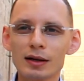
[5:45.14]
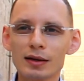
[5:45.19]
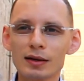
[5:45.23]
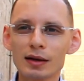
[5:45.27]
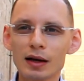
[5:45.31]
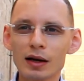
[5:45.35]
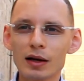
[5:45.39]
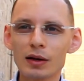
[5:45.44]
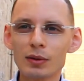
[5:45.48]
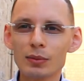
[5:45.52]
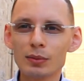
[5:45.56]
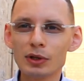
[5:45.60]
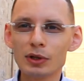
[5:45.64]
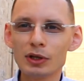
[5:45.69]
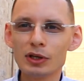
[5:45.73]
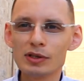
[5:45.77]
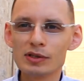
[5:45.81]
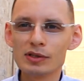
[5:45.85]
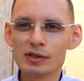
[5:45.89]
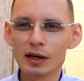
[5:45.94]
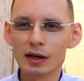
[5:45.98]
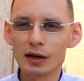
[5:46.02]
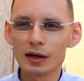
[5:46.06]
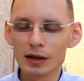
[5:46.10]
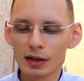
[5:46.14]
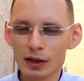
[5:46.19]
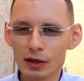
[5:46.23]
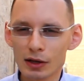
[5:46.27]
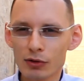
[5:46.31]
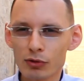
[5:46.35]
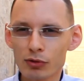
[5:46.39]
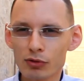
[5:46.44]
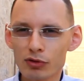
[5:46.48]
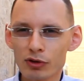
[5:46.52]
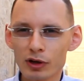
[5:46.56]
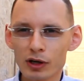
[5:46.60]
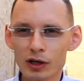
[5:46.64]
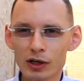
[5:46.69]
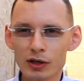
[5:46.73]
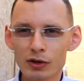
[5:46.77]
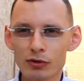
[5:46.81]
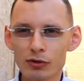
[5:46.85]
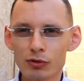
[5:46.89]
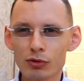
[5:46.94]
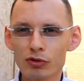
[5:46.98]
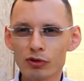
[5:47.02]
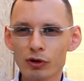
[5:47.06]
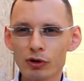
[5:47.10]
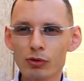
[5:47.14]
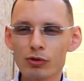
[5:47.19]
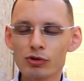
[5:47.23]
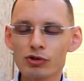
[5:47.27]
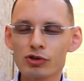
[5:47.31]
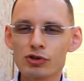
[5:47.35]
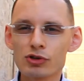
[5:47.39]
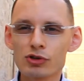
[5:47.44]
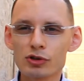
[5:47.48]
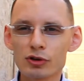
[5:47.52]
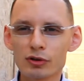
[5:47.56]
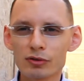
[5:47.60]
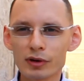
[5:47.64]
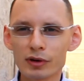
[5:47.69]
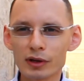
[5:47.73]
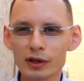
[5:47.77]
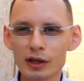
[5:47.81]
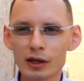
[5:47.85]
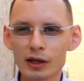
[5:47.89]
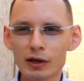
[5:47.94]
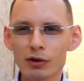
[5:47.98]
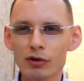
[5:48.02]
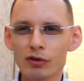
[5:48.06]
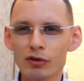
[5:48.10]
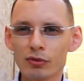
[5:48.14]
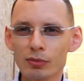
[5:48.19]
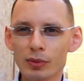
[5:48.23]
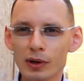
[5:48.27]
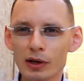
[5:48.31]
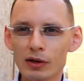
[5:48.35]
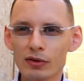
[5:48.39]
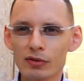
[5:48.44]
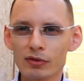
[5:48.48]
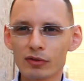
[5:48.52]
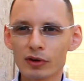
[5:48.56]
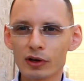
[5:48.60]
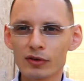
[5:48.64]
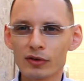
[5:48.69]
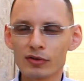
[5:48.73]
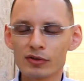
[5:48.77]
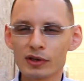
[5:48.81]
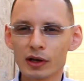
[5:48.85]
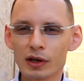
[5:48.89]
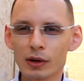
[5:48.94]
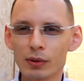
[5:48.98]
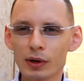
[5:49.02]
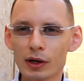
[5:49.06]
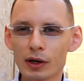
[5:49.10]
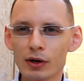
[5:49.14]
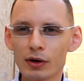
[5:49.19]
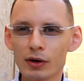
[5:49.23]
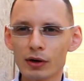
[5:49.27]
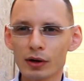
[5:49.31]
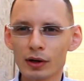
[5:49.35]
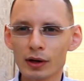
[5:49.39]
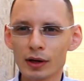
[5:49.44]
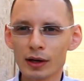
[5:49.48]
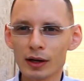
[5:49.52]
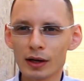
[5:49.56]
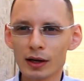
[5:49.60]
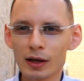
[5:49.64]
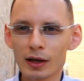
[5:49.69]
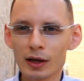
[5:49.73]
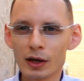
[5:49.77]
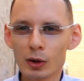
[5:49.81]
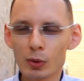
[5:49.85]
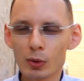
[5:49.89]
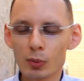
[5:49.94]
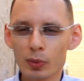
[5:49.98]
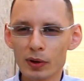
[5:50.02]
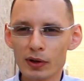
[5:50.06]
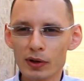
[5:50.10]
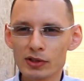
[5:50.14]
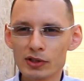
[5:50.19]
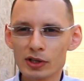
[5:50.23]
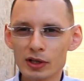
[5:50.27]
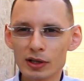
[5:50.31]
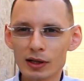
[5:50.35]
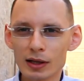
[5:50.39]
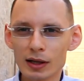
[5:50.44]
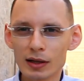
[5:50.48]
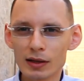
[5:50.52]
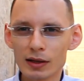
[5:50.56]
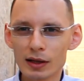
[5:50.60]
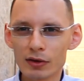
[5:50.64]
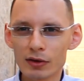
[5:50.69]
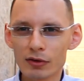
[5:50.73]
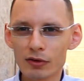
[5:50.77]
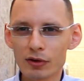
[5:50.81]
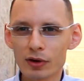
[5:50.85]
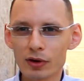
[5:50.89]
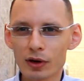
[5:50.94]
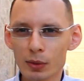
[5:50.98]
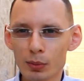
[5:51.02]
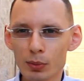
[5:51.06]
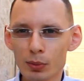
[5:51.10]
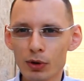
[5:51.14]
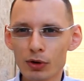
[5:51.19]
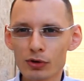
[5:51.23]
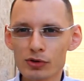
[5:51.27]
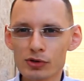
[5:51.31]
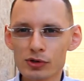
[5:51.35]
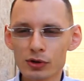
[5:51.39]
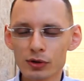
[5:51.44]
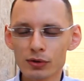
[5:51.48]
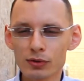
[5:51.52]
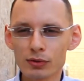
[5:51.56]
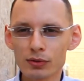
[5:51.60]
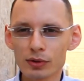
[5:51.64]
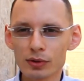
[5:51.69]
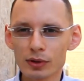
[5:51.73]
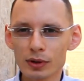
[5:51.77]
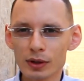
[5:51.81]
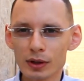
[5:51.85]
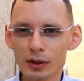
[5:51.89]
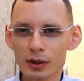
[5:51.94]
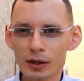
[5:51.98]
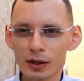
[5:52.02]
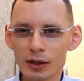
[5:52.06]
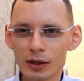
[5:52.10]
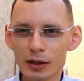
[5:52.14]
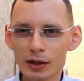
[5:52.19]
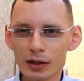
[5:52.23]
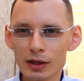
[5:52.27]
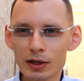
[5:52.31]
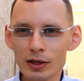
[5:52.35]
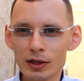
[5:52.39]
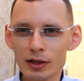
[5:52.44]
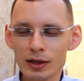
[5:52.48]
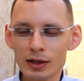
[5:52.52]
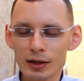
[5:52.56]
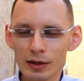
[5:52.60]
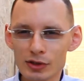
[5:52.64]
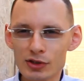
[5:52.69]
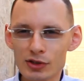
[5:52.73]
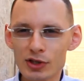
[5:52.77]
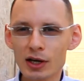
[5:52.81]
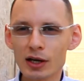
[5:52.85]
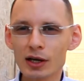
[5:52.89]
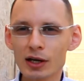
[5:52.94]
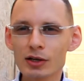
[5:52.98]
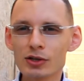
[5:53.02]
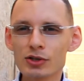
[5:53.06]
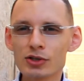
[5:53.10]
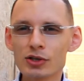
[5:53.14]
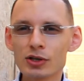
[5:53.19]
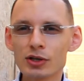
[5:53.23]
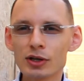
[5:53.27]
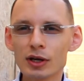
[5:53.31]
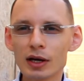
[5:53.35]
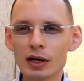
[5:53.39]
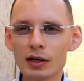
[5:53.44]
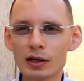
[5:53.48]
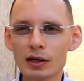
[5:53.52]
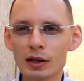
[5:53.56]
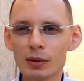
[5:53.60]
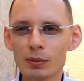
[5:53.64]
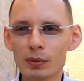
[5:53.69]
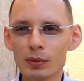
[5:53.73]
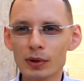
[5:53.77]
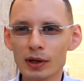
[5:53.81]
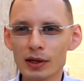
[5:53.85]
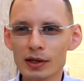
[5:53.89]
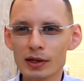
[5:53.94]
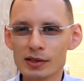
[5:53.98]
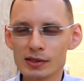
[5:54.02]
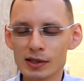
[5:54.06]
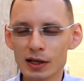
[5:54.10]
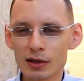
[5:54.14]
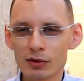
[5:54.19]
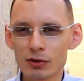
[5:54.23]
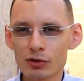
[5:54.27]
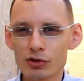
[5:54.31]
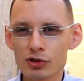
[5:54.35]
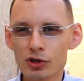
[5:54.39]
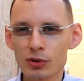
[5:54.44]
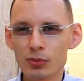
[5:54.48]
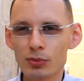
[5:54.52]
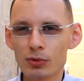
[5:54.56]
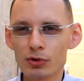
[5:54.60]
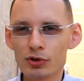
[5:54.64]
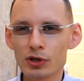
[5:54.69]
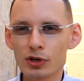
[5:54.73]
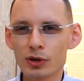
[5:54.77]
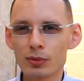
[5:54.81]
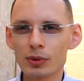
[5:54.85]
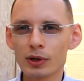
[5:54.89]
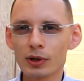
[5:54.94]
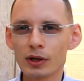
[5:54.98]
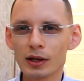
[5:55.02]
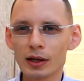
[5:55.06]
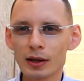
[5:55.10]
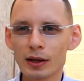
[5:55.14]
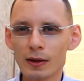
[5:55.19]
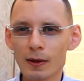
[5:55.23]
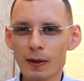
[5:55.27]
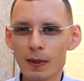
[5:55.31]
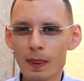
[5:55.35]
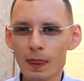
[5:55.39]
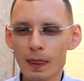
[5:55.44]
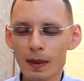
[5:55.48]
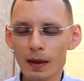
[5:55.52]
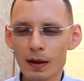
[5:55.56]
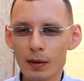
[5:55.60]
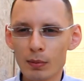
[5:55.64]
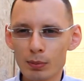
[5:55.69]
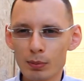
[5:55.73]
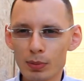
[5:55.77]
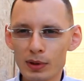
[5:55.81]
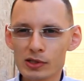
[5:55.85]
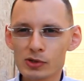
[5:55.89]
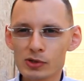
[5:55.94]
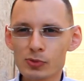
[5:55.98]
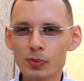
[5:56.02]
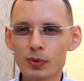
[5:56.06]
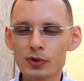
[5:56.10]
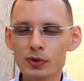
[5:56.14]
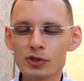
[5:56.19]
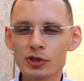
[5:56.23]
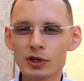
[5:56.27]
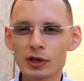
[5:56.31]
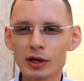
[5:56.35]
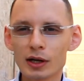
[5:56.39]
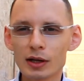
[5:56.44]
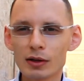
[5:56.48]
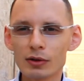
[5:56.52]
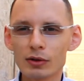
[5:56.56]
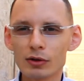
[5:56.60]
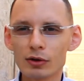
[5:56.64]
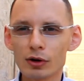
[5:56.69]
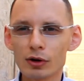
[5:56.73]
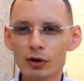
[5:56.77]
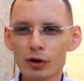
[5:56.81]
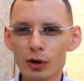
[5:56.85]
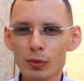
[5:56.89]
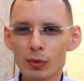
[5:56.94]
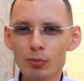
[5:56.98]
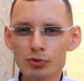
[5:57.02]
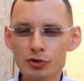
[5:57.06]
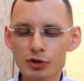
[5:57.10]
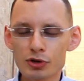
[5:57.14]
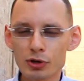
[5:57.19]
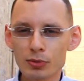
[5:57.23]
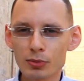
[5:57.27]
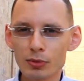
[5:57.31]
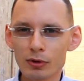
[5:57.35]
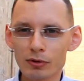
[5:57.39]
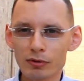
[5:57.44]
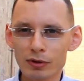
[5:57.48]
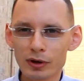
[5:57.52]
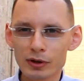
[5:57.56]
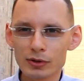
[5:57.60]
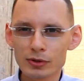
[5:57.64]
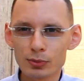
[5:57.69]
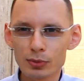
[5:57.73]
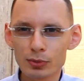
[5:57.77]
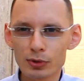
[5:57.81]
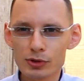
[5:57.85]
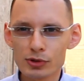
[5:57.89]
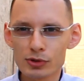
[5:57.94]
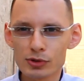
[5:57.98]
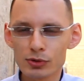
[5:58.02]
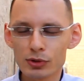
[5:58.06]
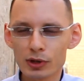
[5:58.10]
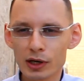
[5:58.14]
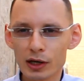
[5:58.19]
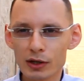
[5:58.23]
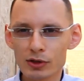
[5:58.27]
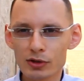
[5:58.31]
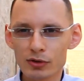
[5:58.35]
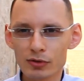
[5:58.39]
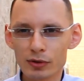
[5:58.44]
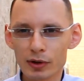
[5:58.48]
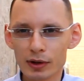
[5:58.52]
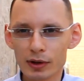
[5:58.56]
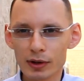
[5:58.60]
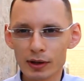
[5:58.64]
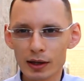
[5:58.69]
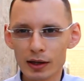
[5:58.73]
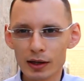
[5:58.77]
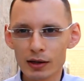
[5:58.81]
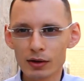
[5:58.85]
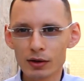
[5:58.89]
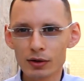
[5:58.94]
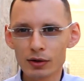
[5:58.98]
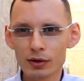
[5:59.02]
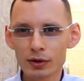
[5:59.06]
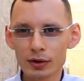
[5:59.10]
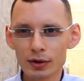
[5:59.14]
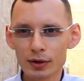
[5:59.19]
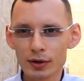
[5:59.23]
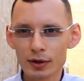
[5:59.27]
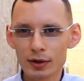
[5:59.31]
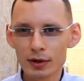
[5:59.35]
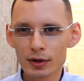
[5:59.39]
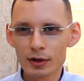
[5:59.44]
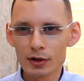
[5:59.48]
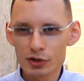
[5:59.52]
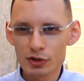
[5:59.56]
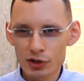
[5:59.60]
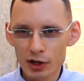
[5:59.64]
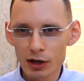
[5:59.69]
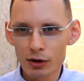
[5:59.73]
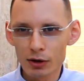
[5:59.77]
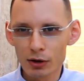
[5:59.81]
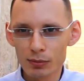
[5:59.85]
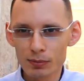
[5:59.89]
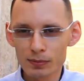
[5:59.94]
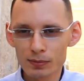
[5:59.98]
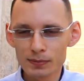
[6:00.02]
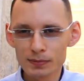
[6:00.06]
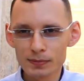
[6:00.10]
tajemnica Jezusa Chrystusa ukrzyżowanego i zmartwychwstałego, będzie dla nas mocą i dziękczynieniem za to, że możemy bezpośrednio przyjmować moc Ducha Świętego. Shalom.